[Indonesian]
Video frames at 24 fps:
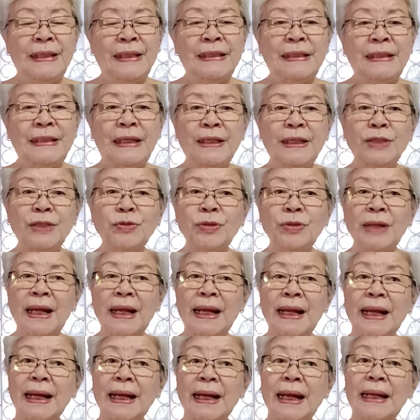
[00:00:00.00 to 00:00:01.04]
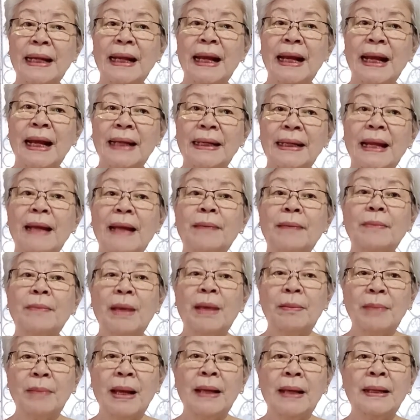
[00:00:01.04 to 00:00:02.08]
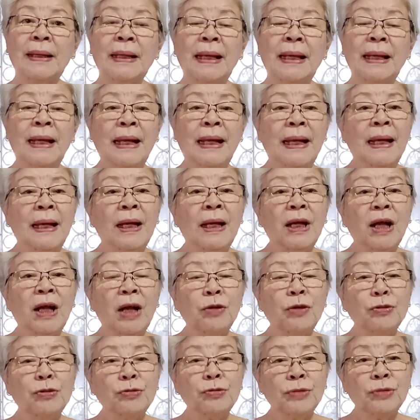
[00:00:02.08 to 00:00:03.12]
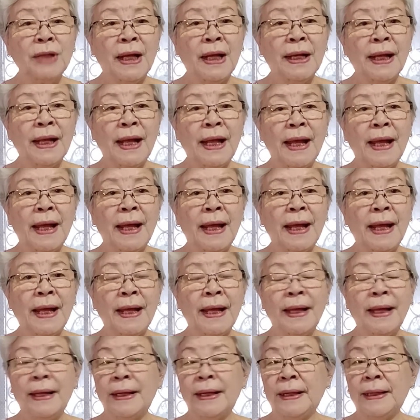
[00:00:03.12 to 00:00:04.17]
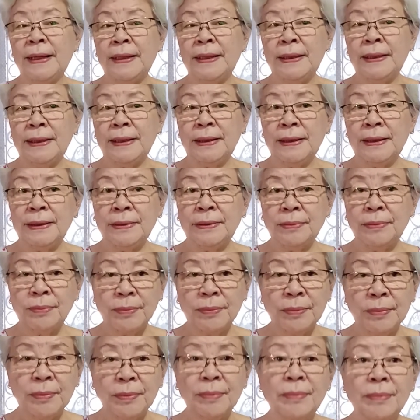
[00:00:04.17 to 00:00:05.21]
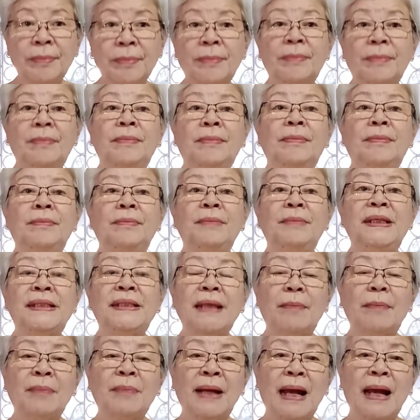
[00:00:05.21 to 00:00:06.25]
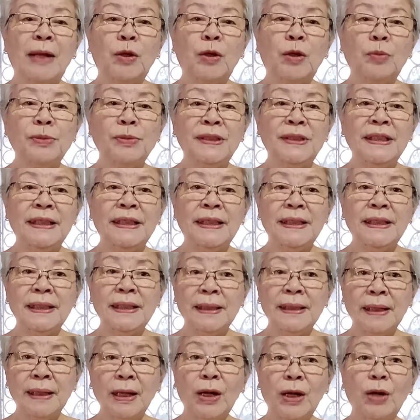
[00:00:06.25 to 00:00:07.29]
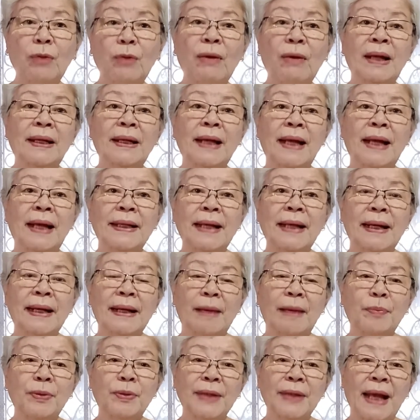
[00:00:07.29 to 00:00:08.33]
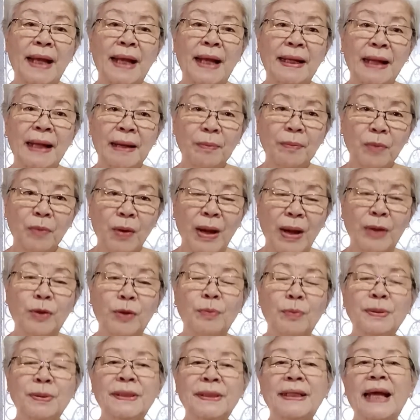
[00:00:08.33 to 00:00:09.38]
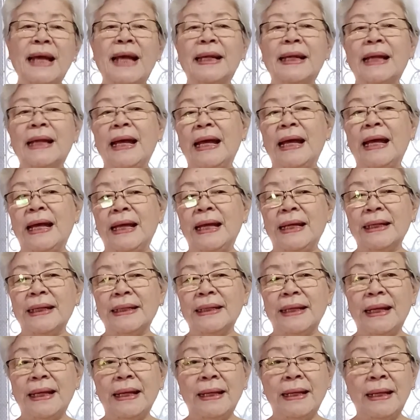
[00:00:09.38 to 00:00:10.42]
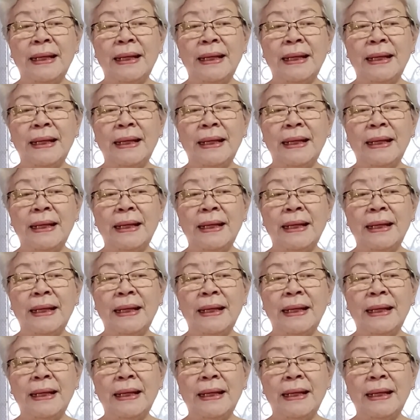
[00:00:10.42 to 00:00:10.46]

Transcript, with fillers: jadi saudara kadang-kadang memang kalau saudara um, bisa mengadopsi keluarga yang nggak punya anak mau adopsi anak ya